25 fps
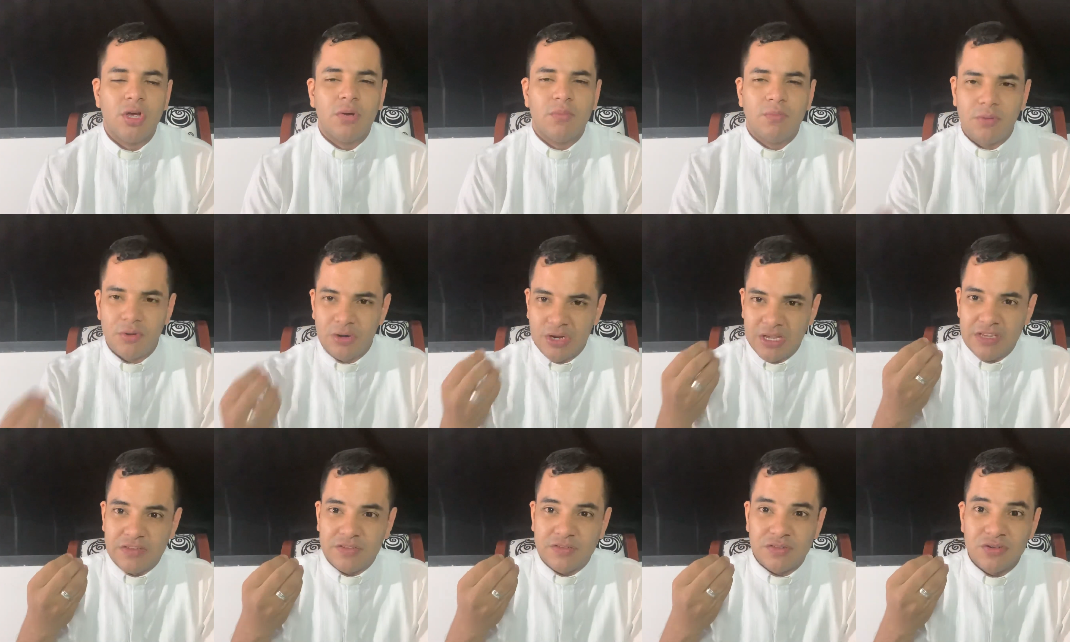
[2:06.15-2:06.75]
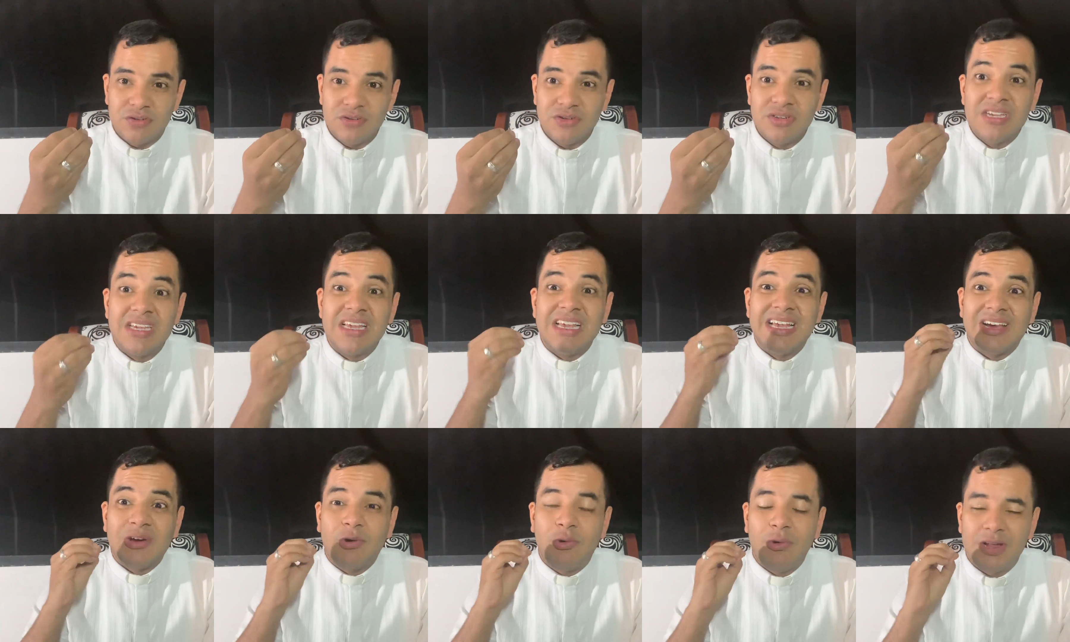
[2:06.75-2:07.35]
Por eso,
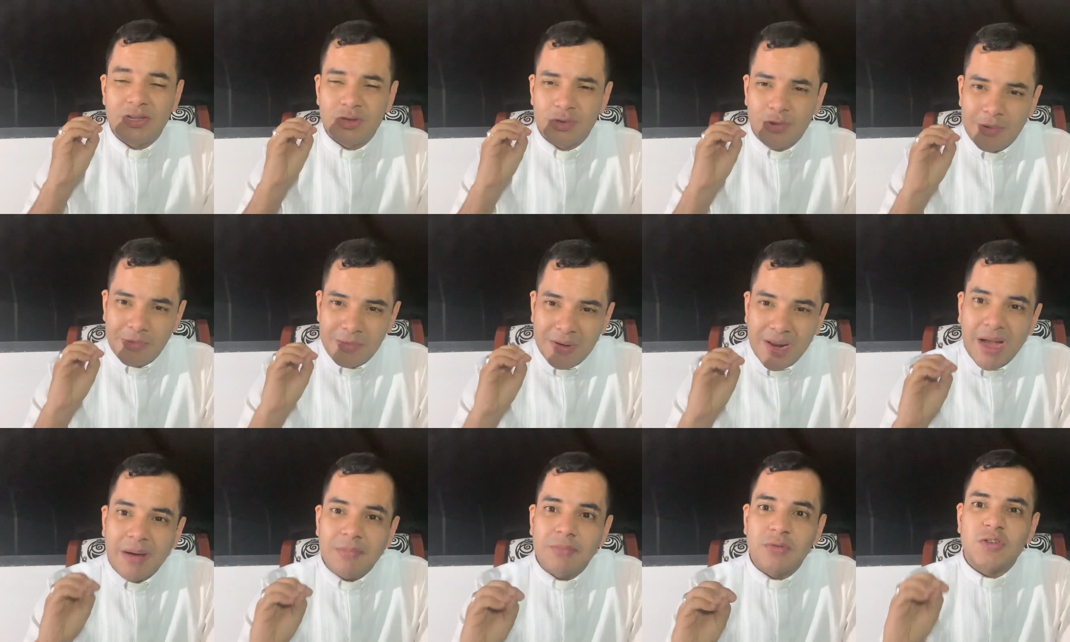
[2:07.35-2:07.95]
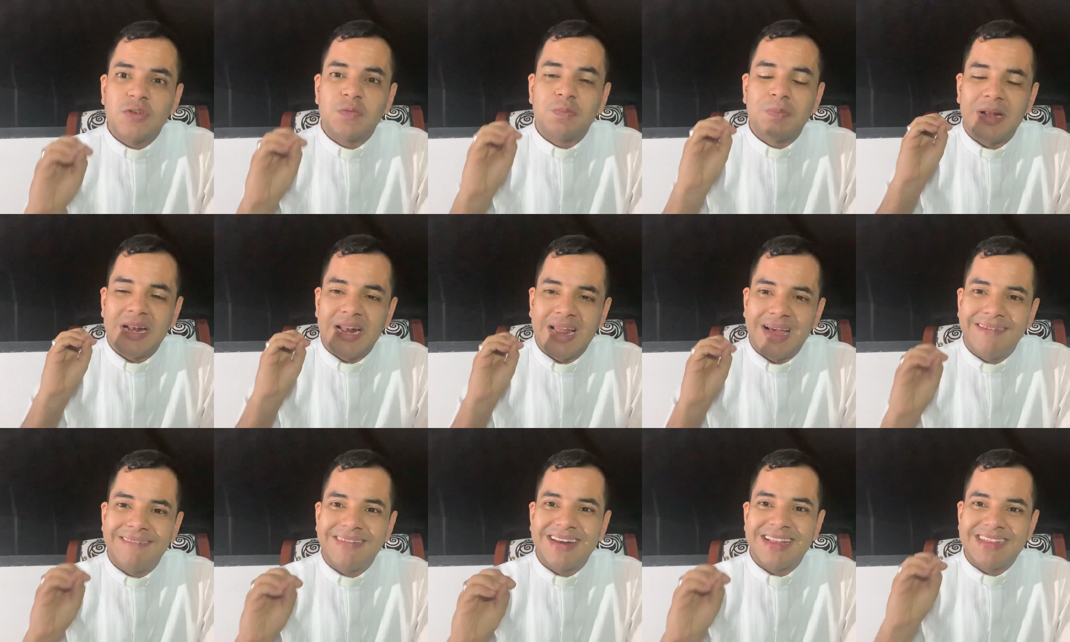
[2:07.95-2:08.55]
cuando hablamos
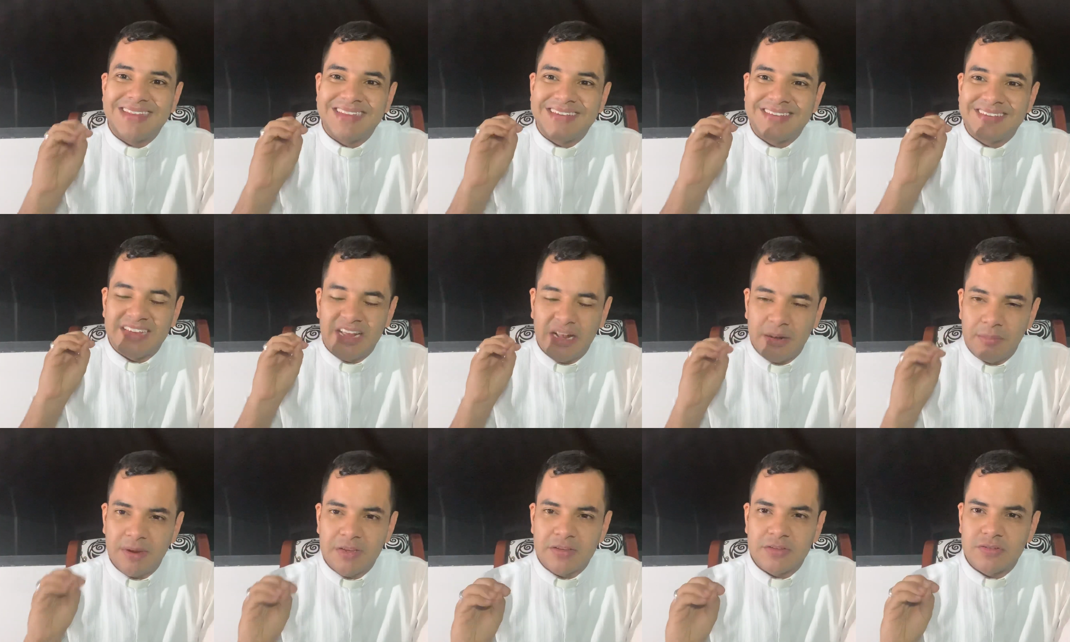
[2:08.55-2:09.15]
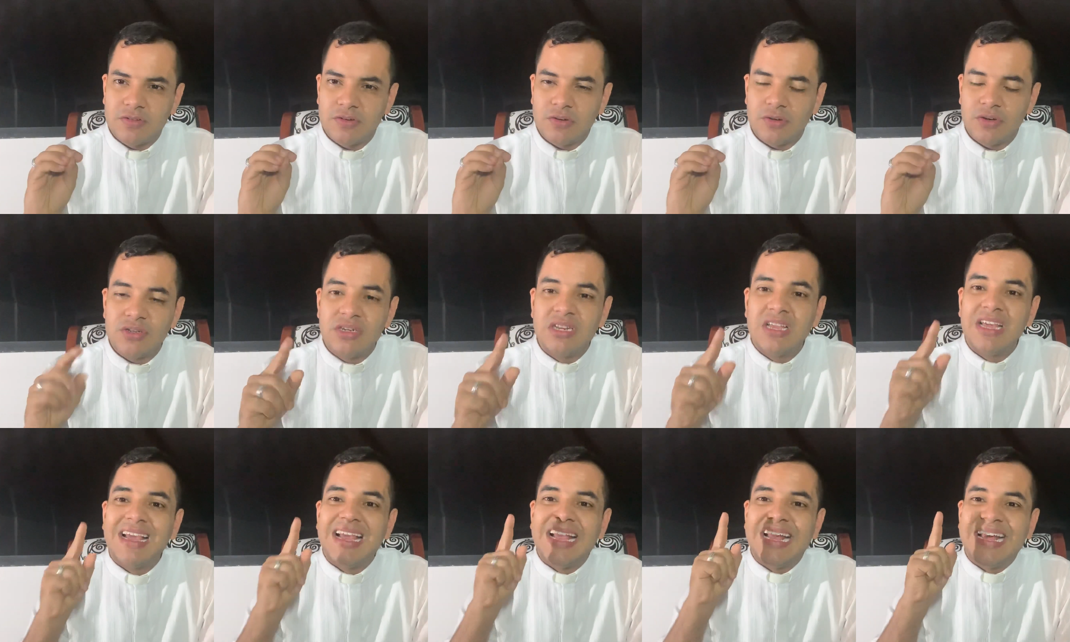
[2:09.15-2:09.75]
palabras de salvación,
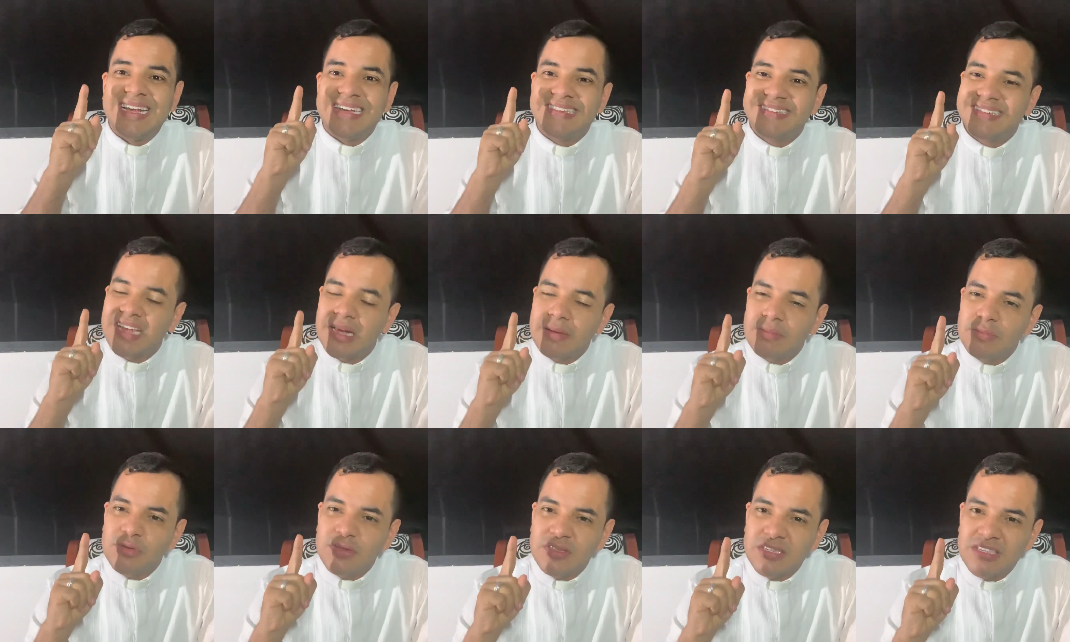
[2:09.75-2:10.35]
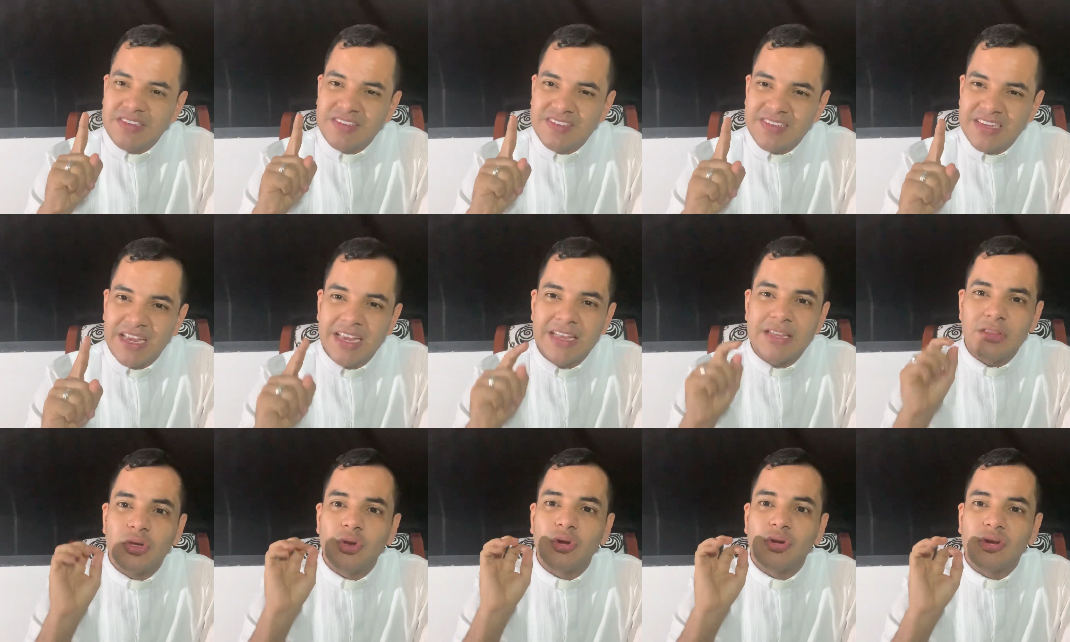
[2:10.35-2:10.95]
estamos
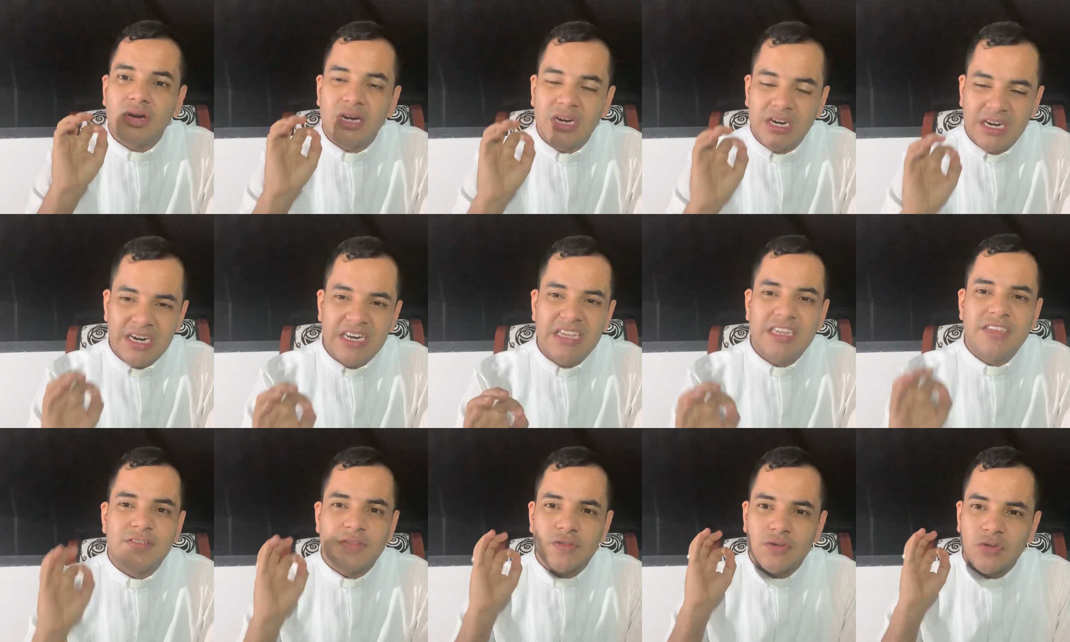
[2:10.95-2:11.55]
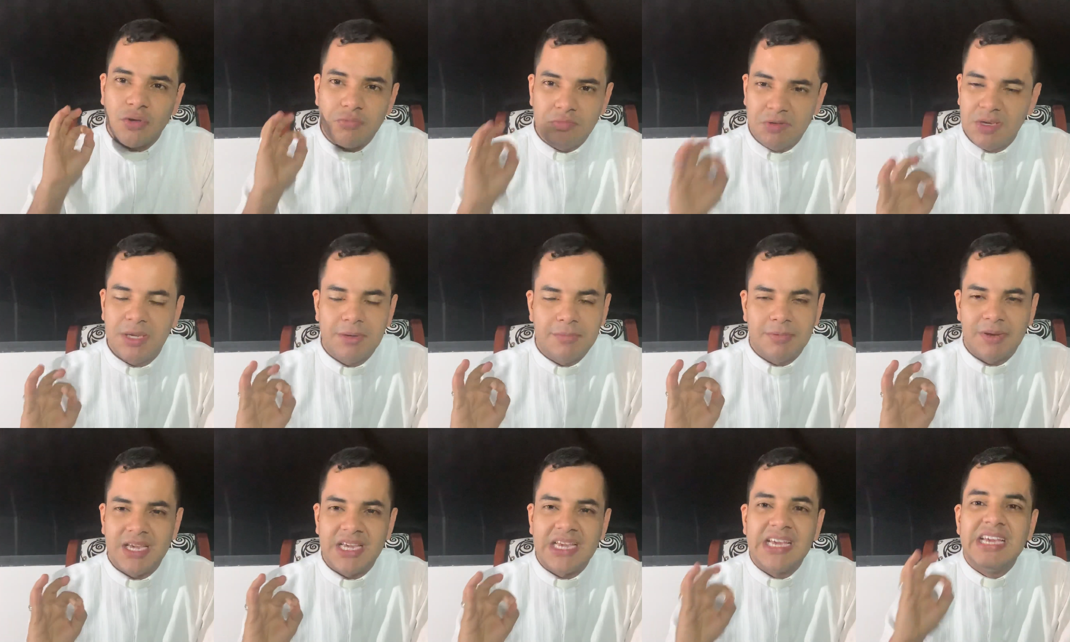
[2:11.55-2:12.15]
diciendo, Cristo
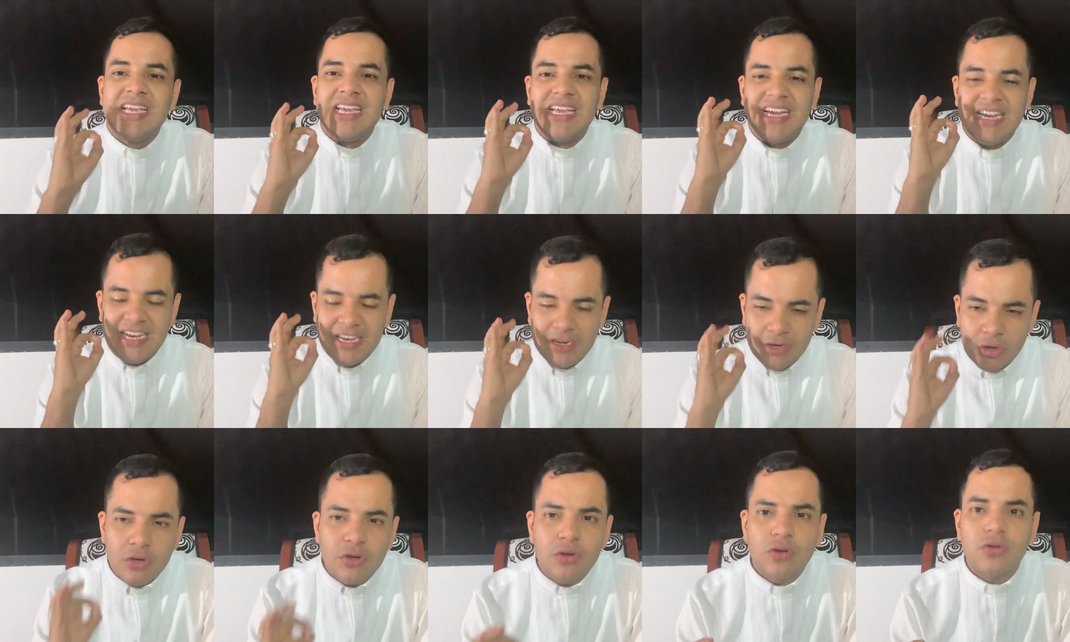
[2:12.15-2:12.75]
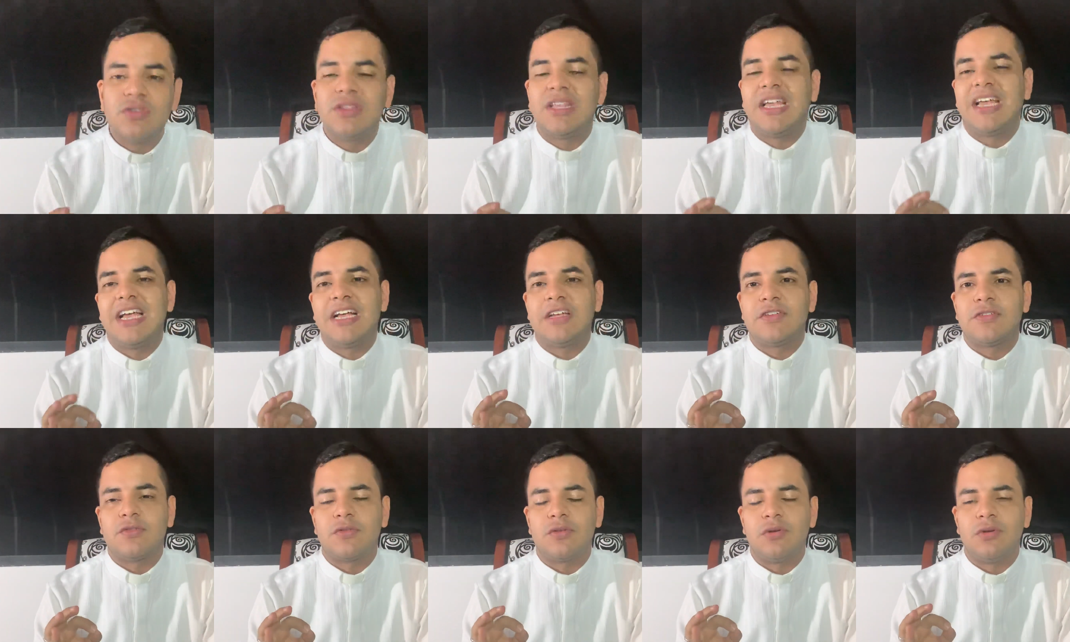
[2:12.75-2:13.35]
vive y no nos
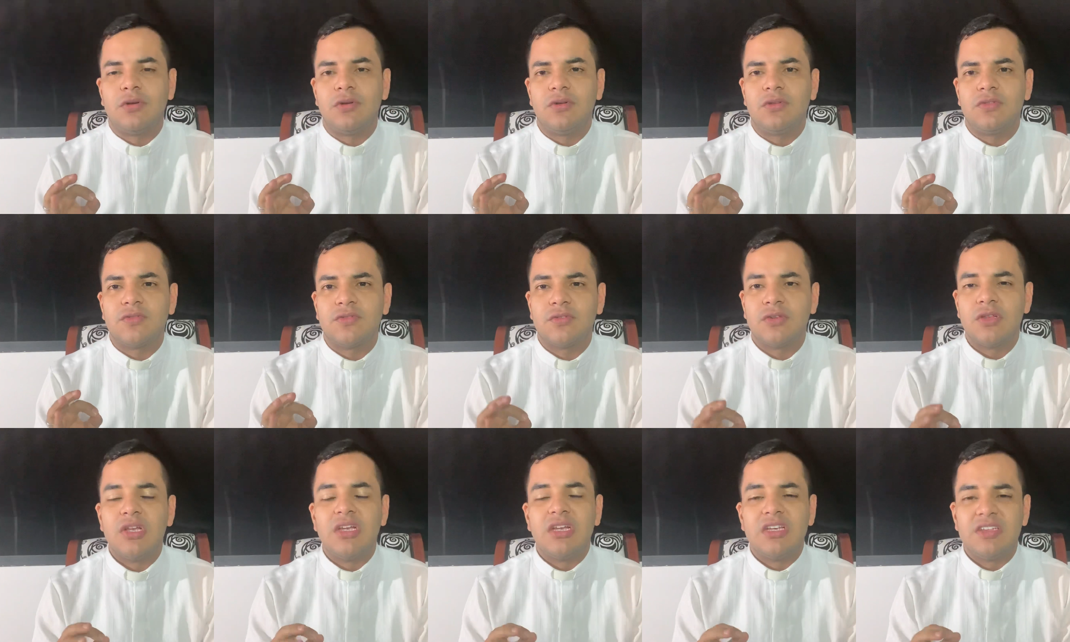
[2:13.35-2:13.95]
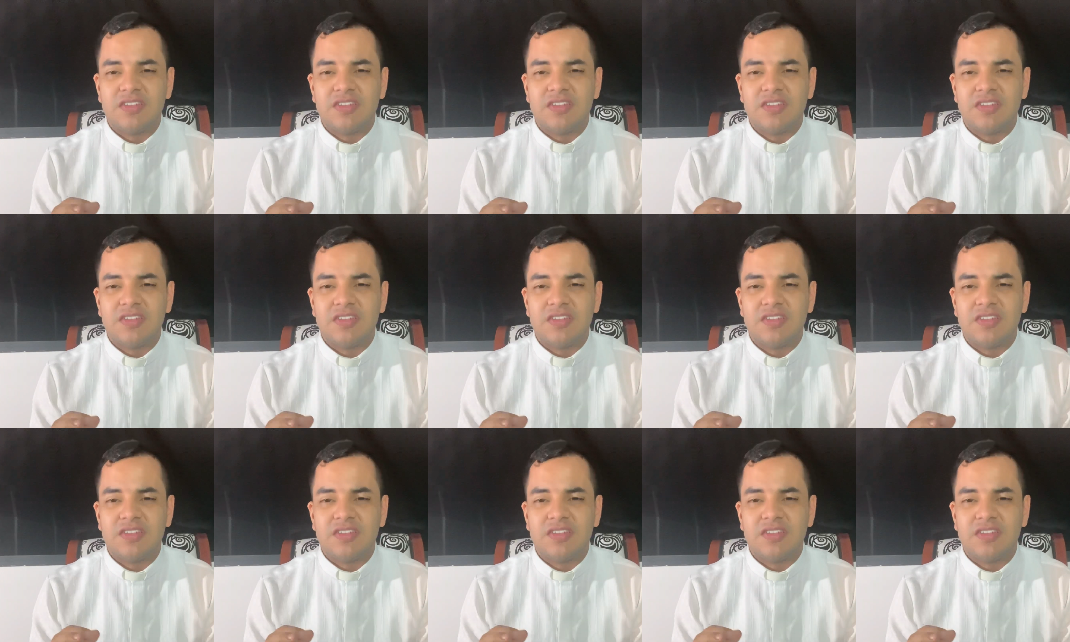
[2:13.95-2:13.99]
deja solos.